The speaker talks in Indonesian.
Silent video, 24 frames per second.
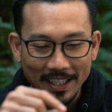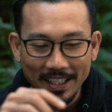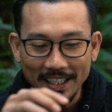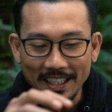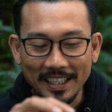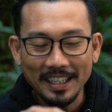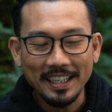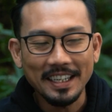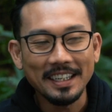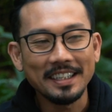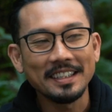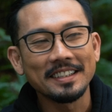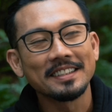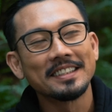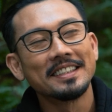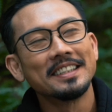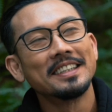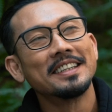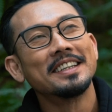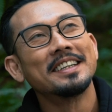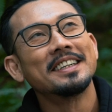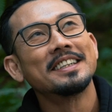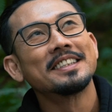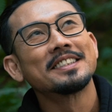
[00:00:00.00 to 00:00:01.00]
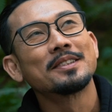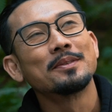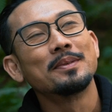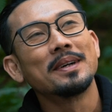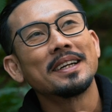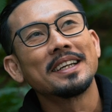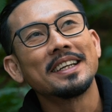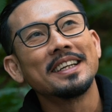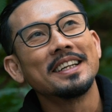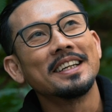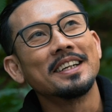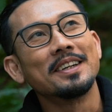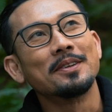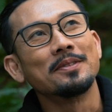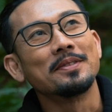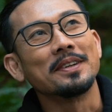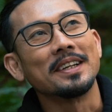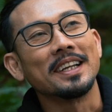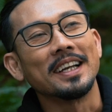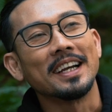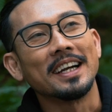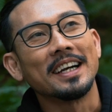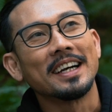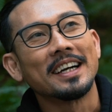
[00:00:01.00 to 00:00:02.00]
ini kan sebagai gini loh,
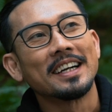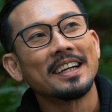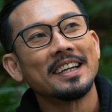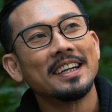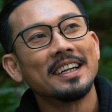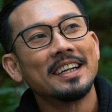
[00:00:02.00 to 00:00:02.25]
ya.